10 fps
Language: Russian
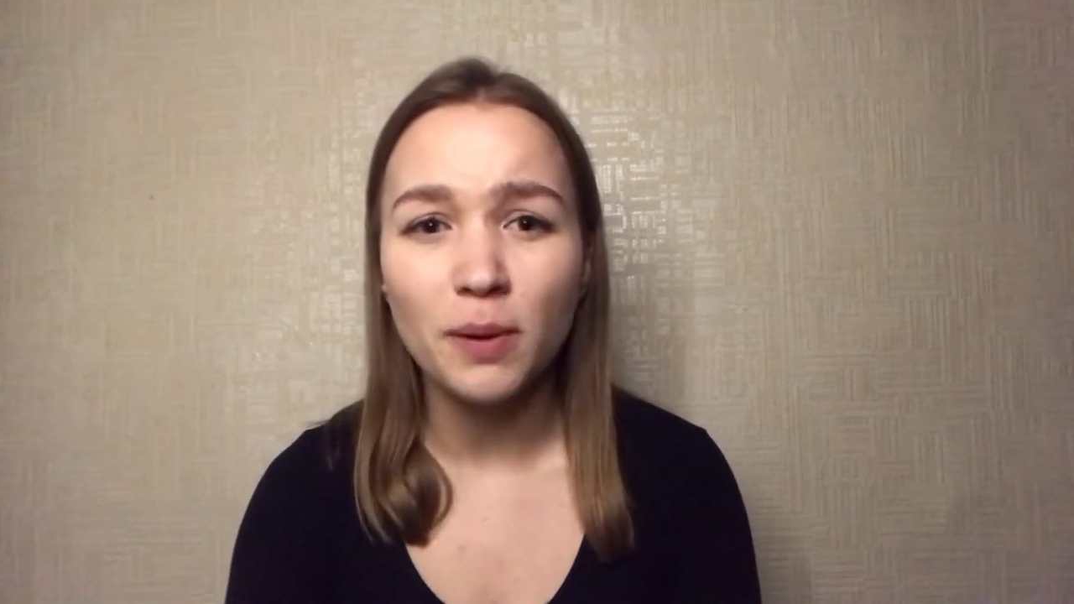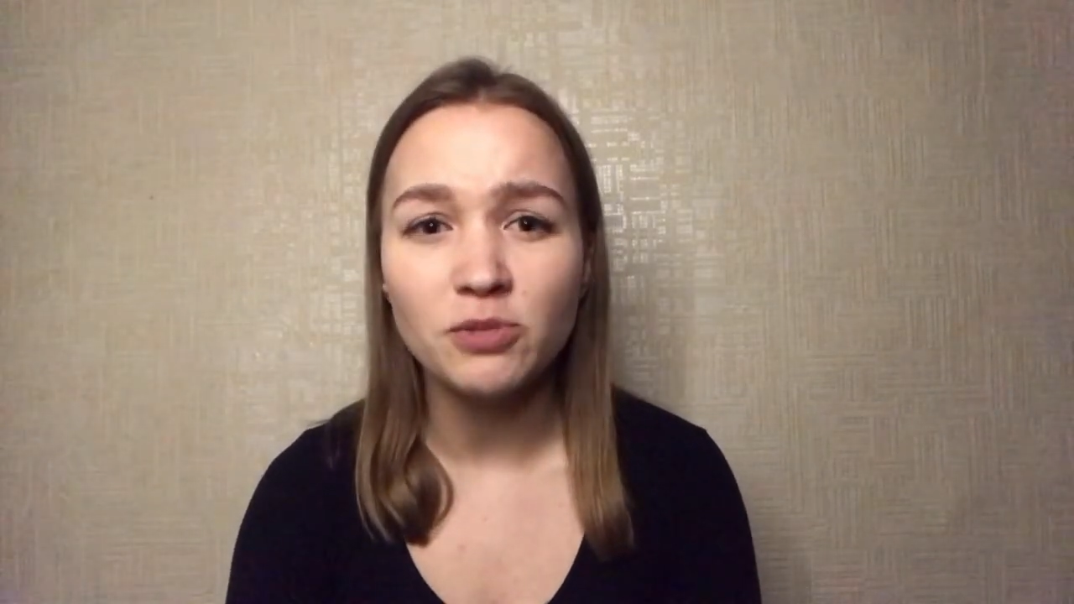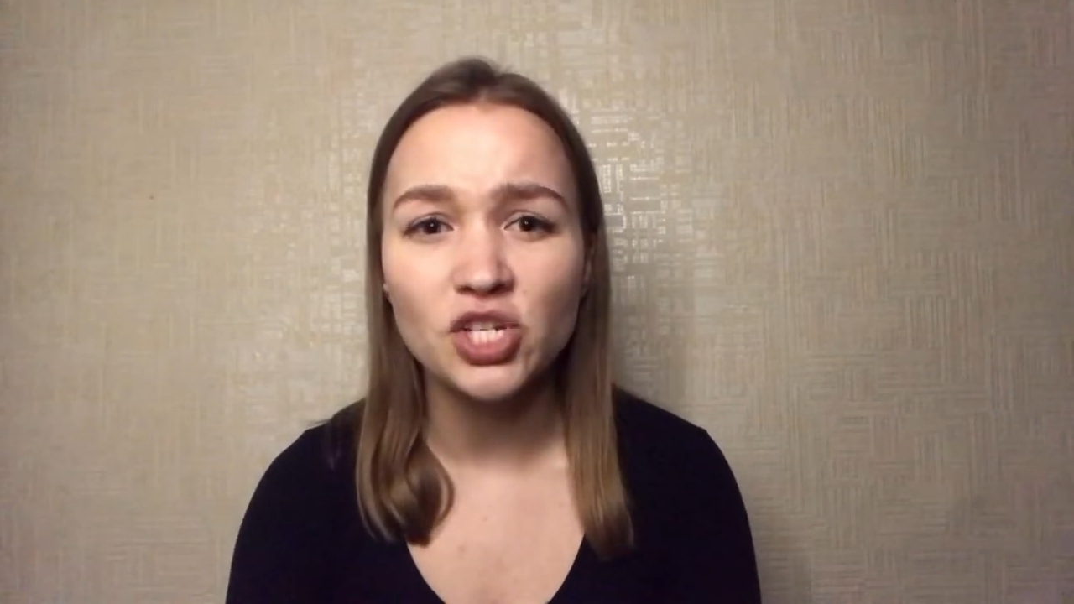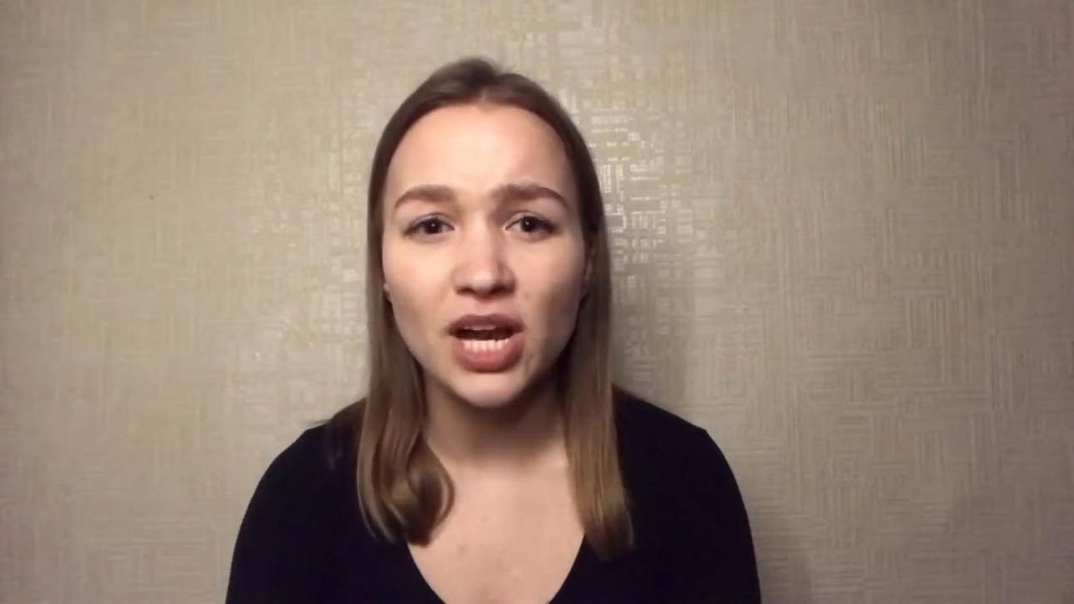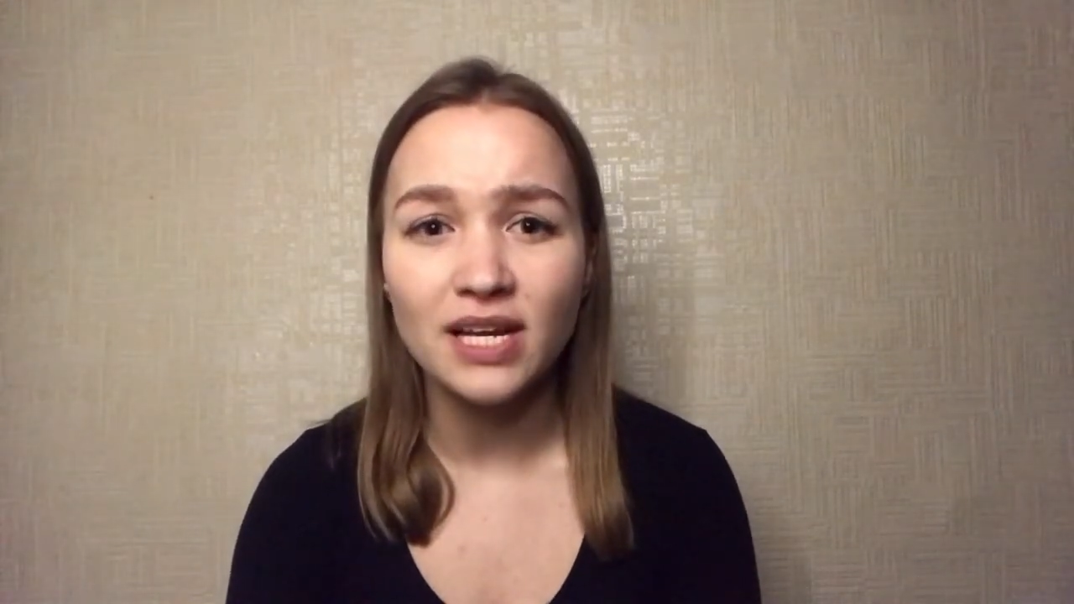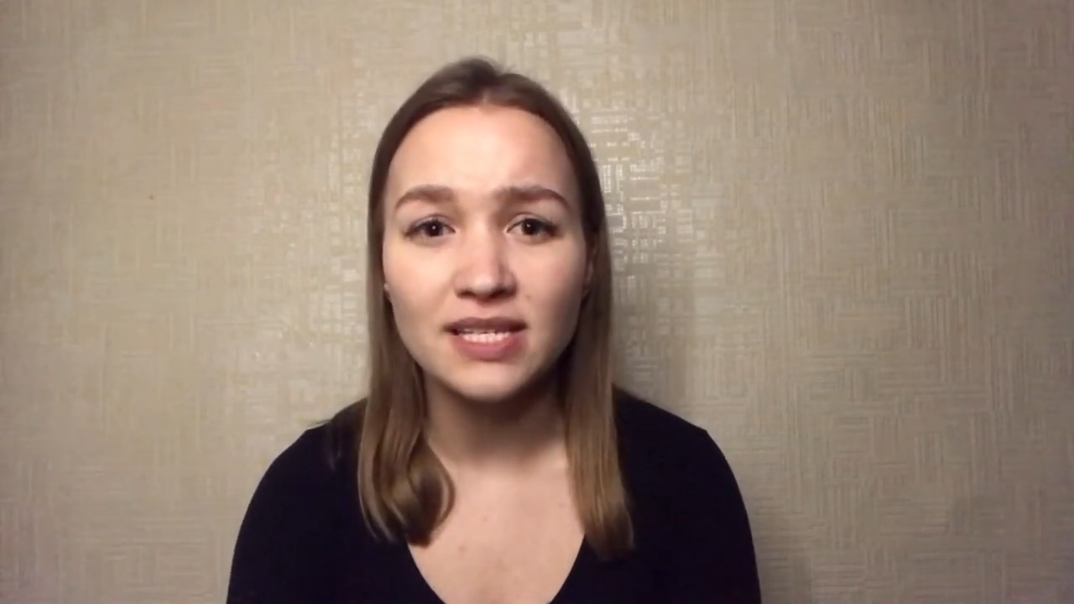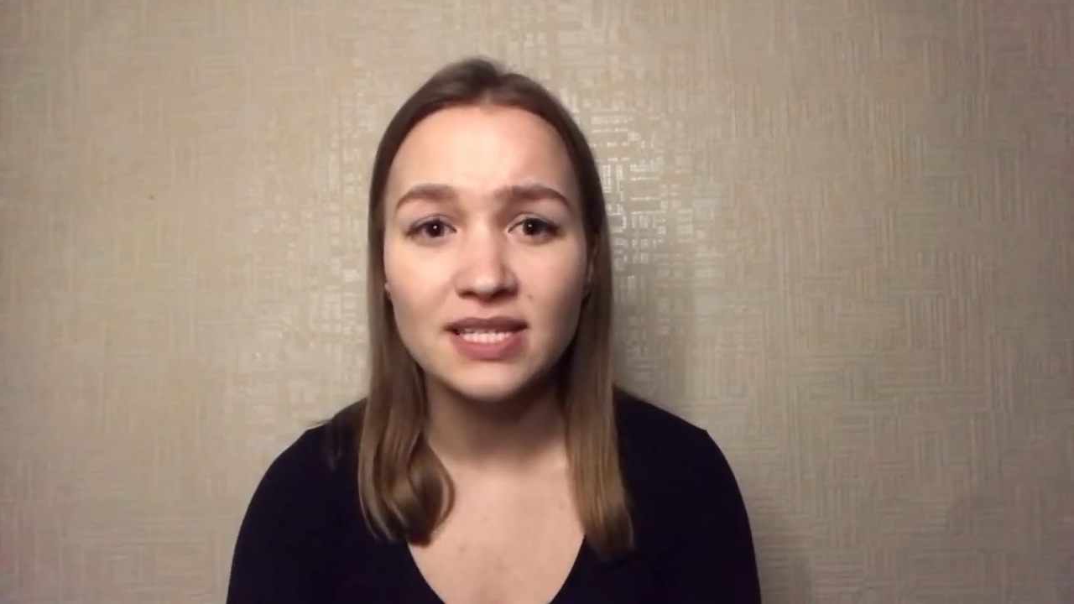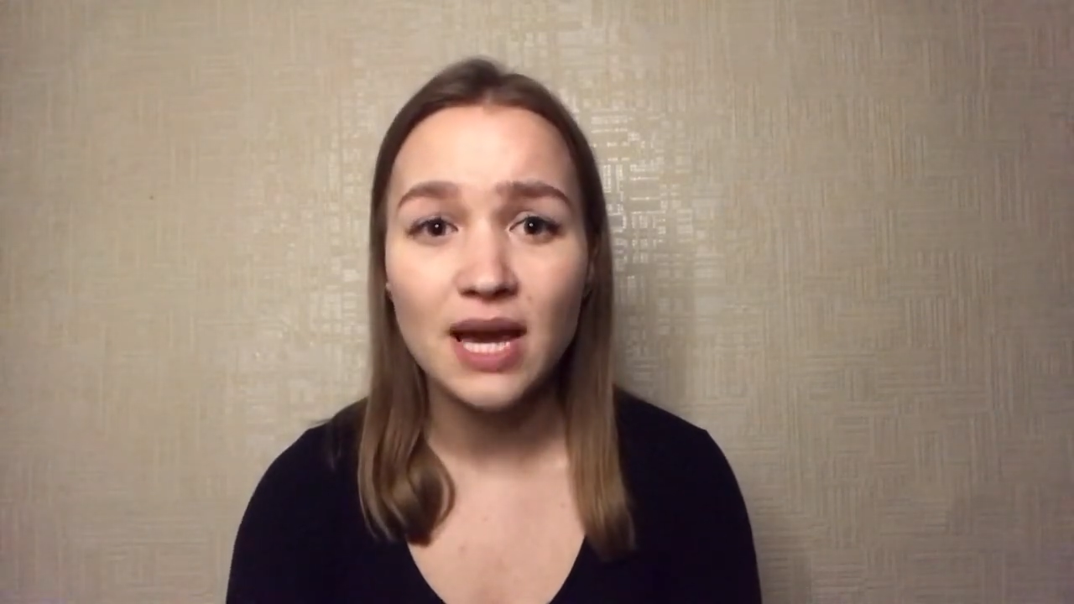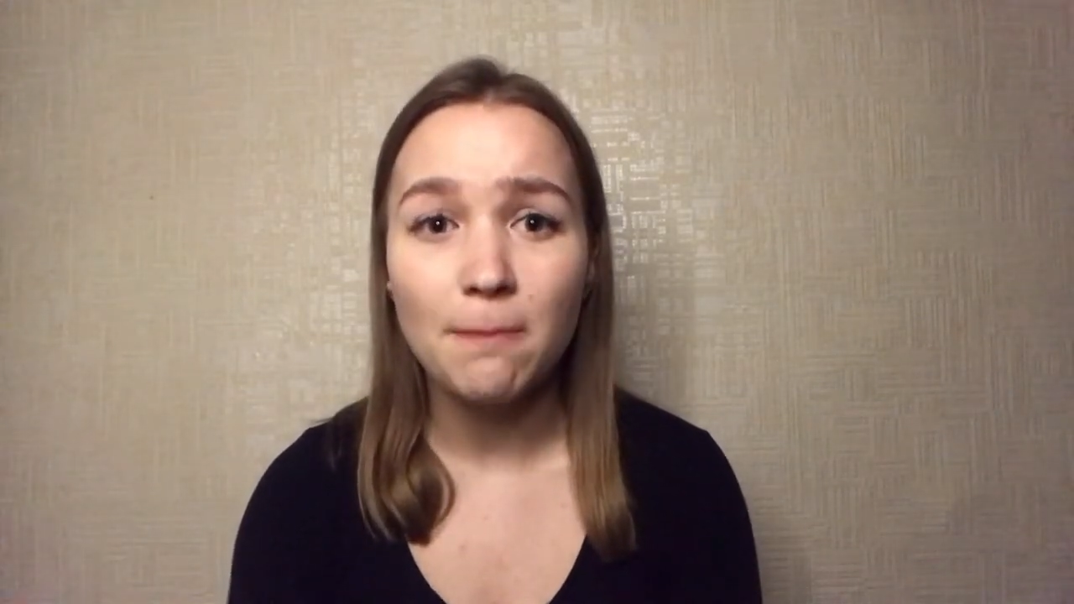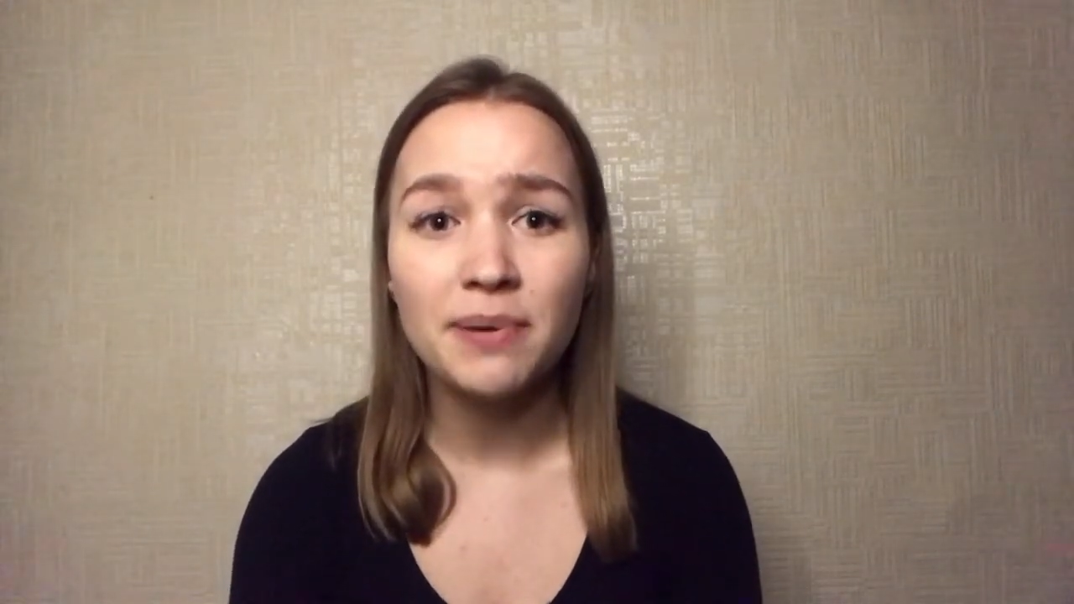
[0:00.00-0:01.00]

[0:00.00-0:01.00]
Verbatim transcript: помчались